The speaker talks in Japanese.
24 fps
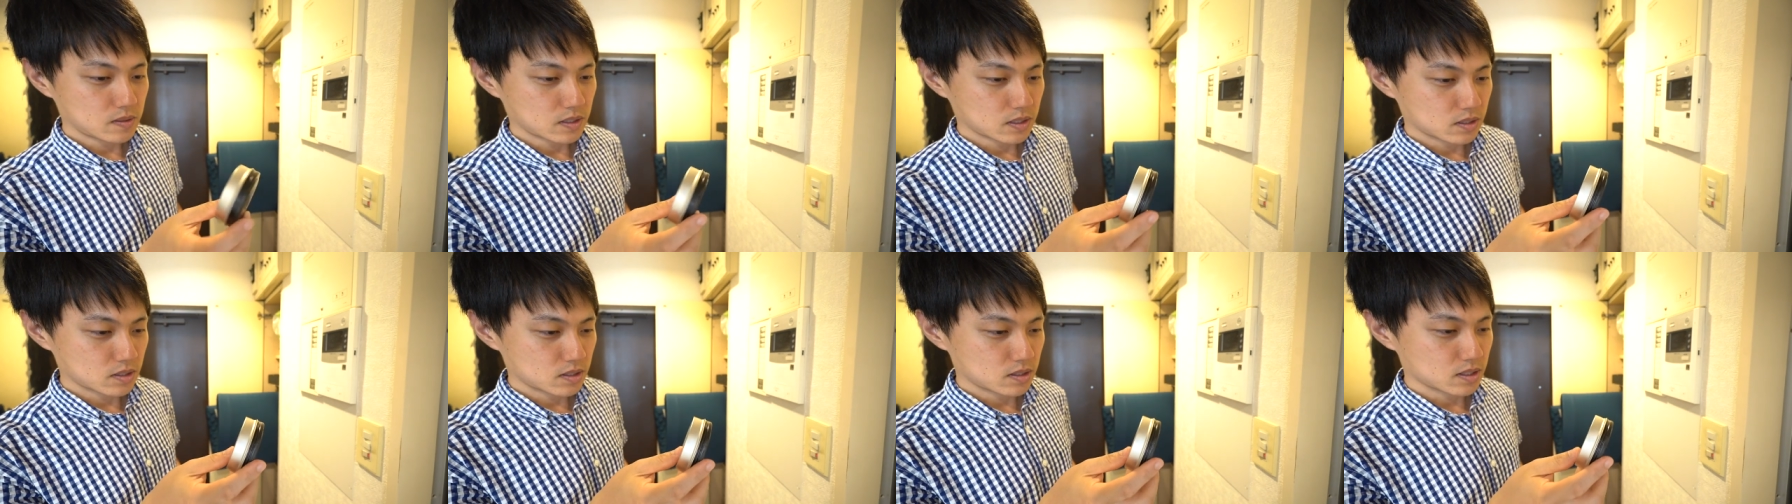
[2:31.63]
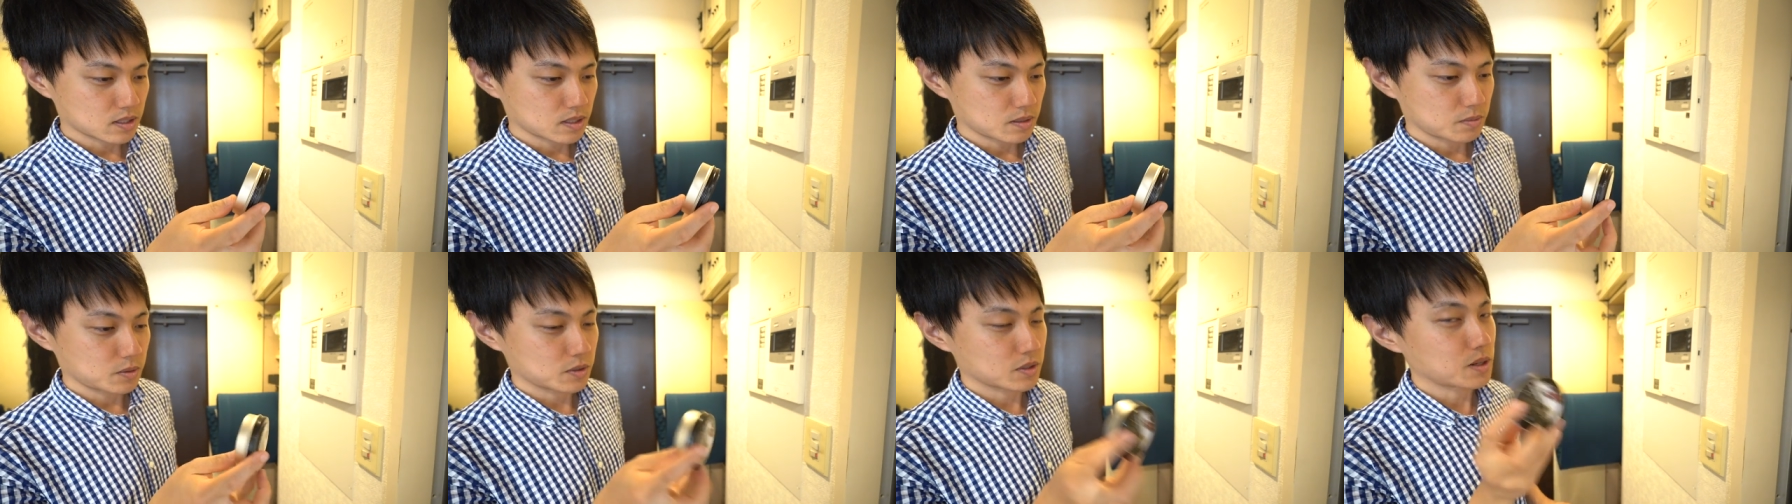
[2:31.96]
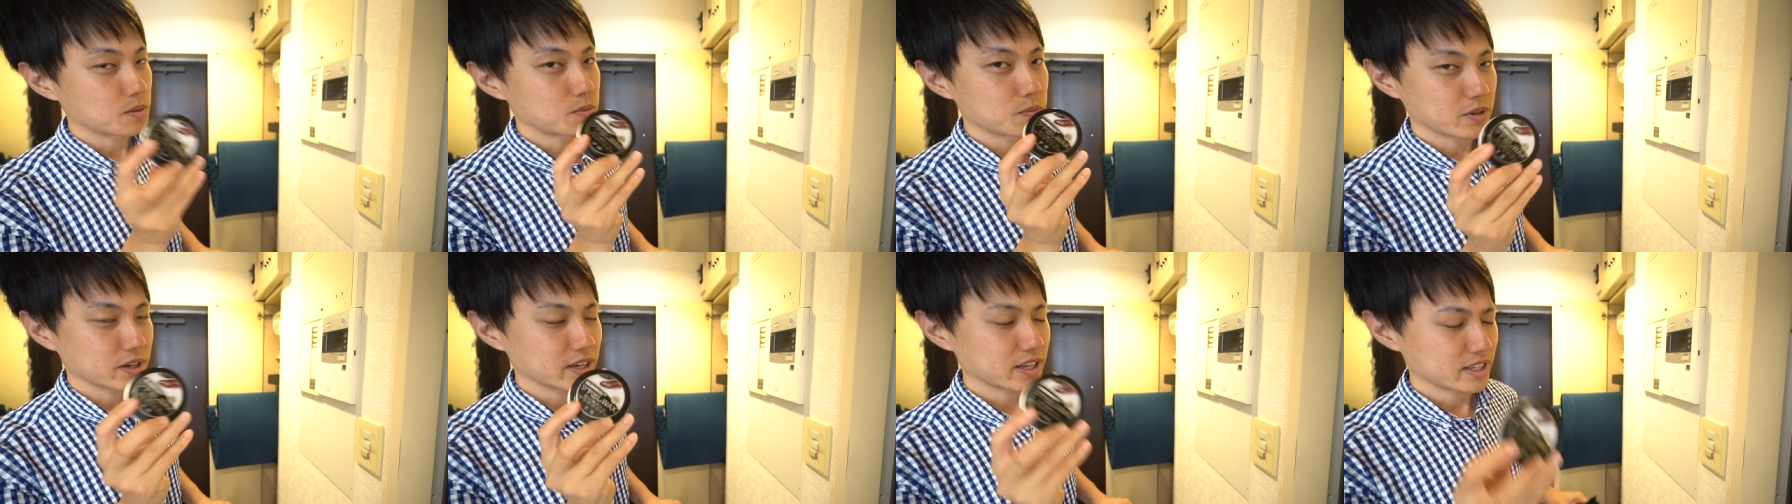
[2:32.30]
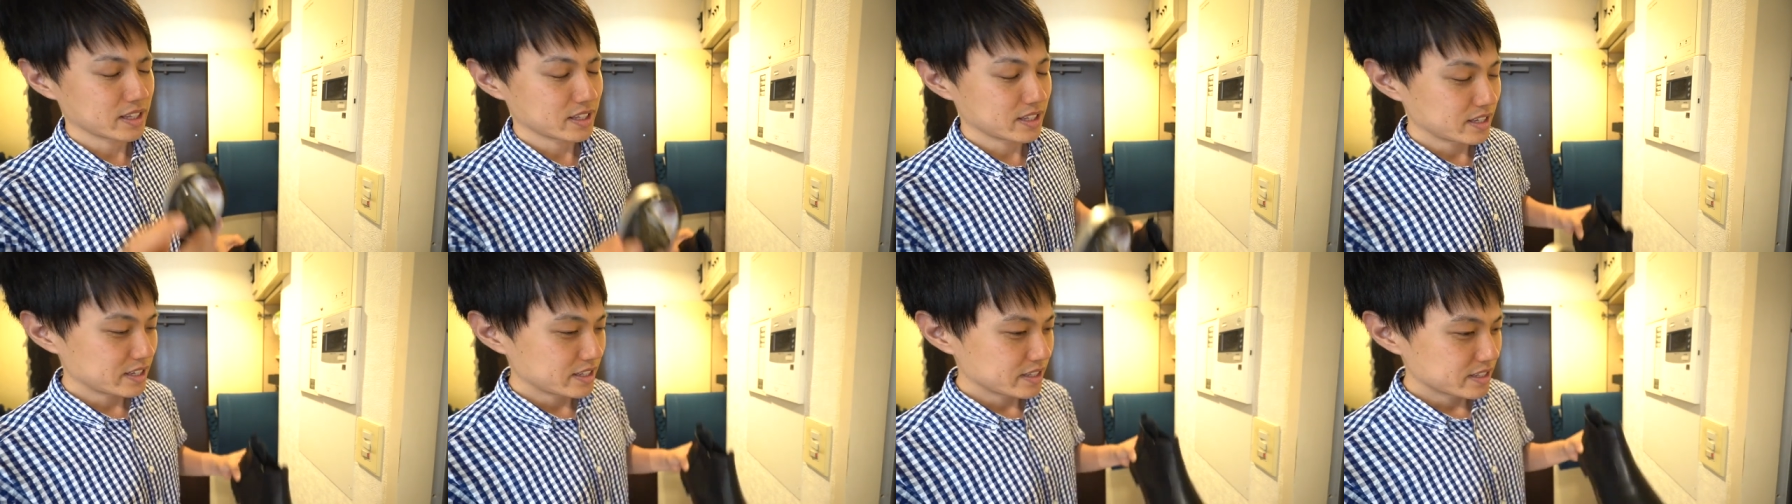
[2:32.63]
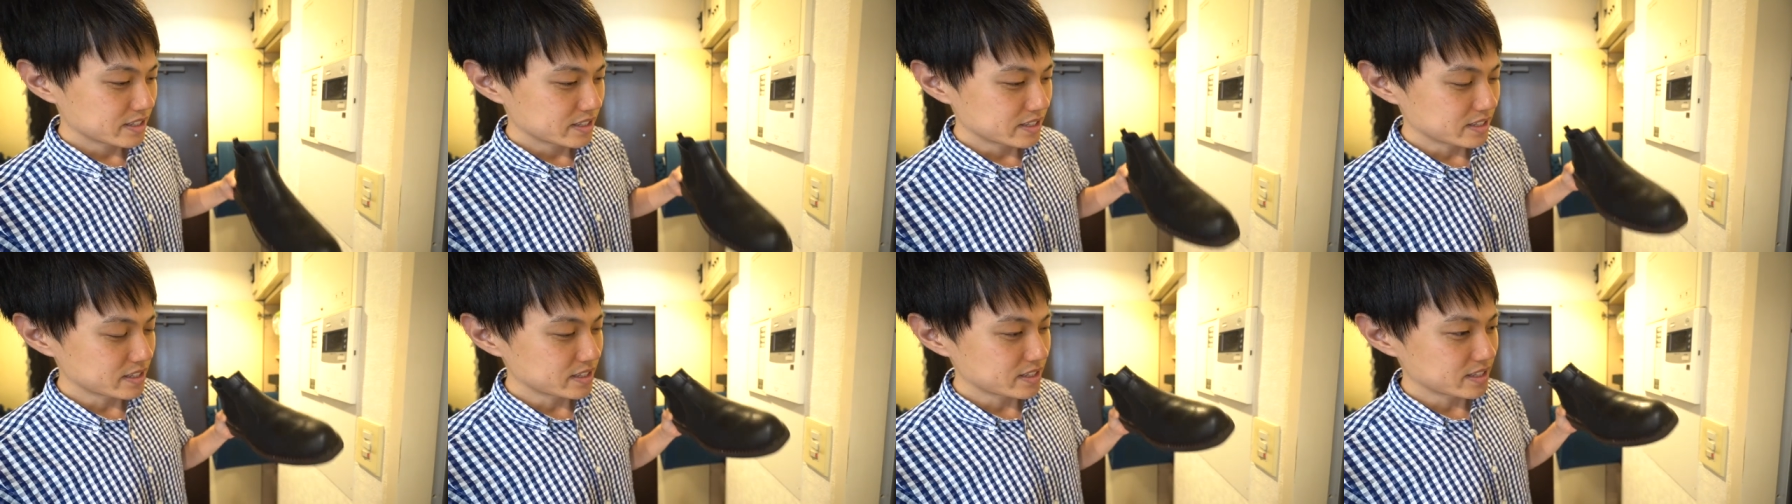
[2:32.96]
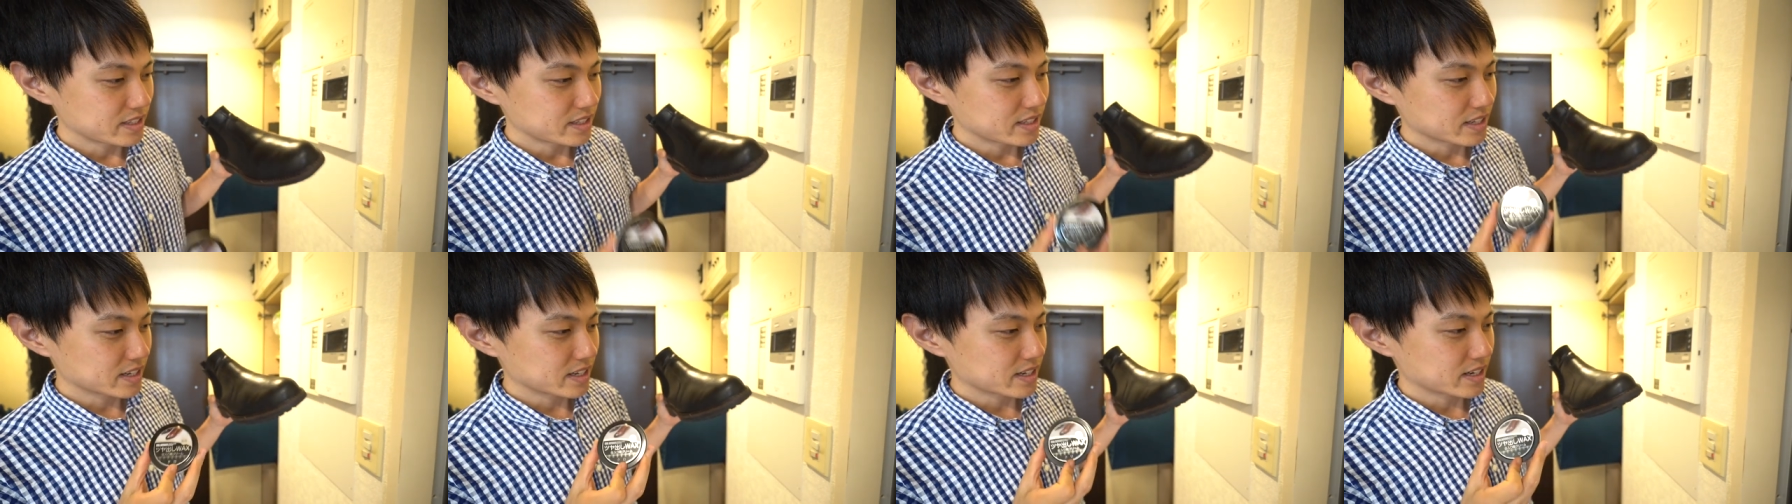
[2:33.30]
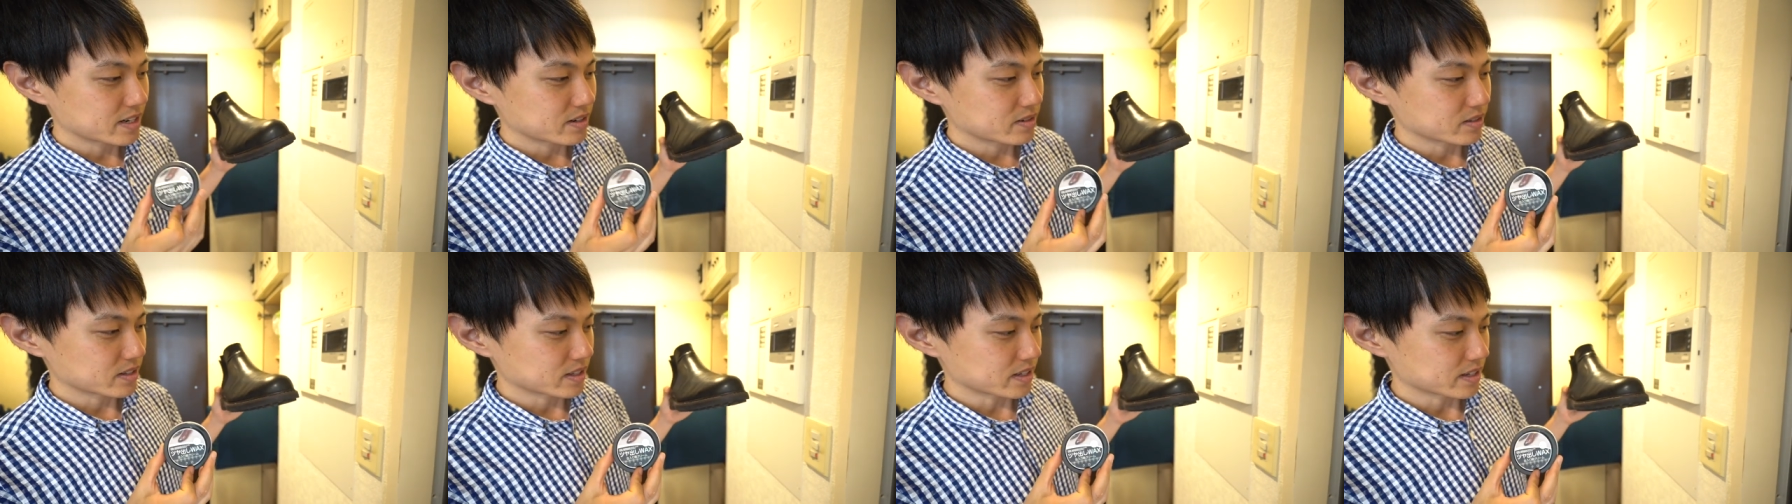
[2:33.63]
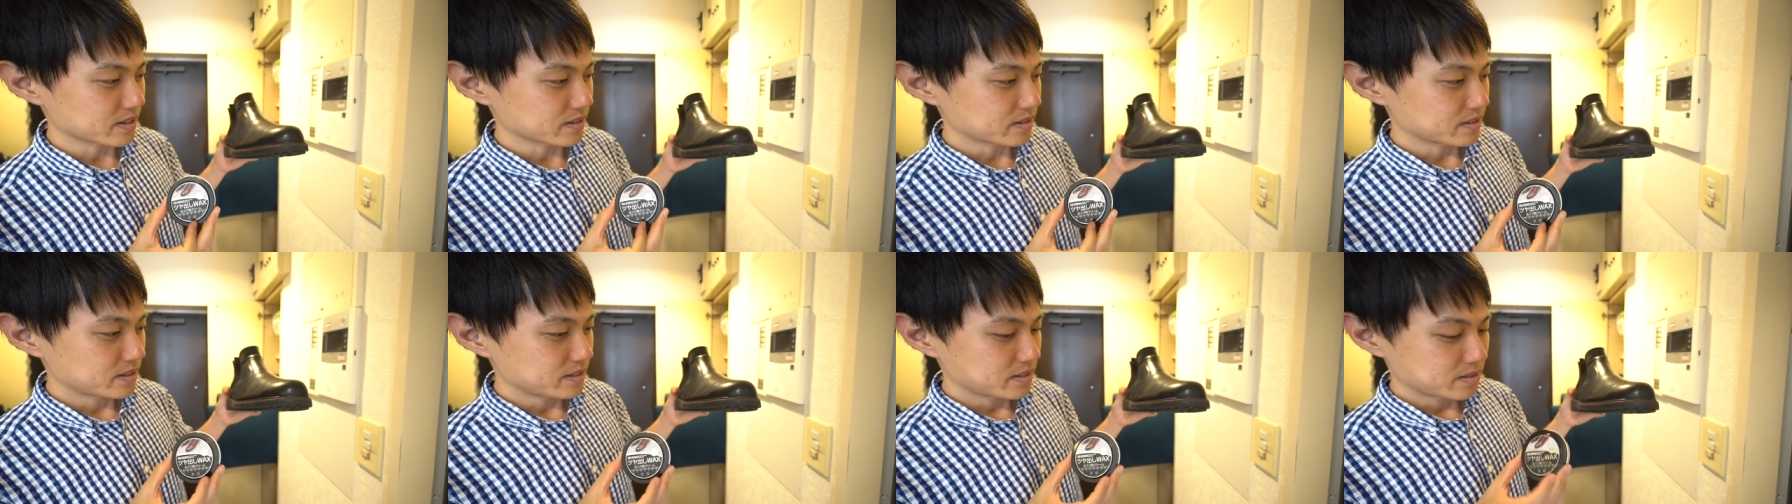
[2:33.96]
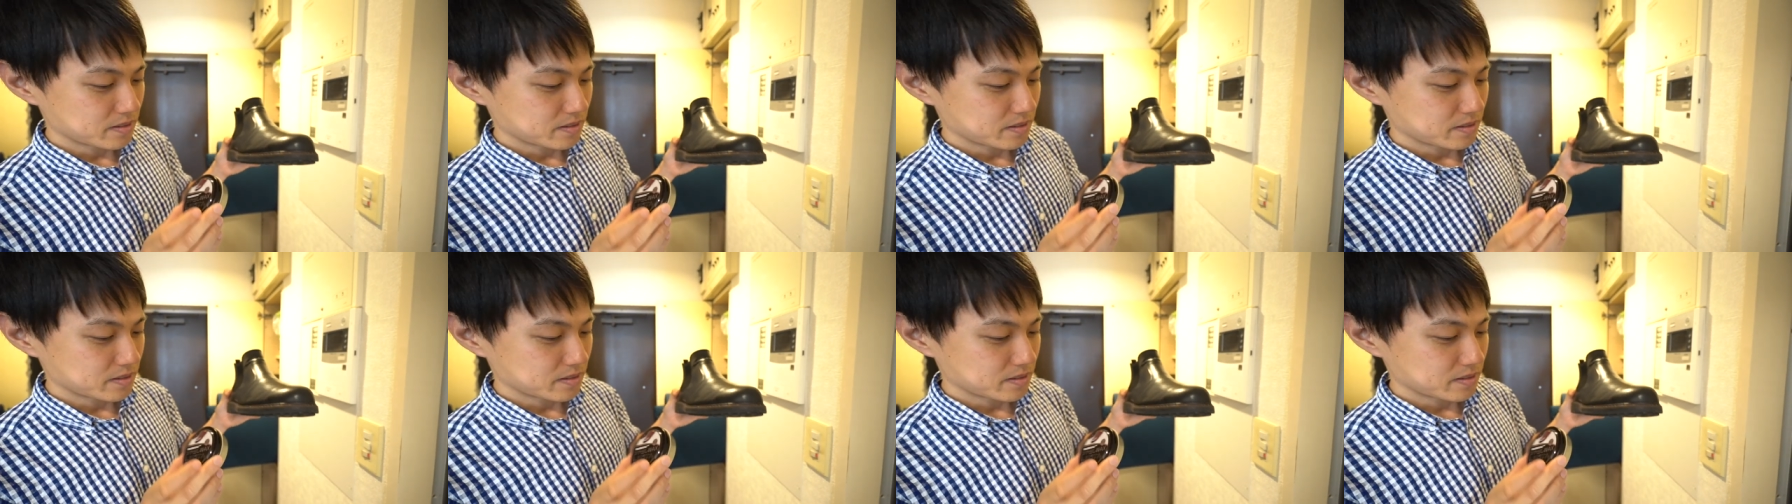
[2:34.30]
ワックスが僕はもう全然できないので、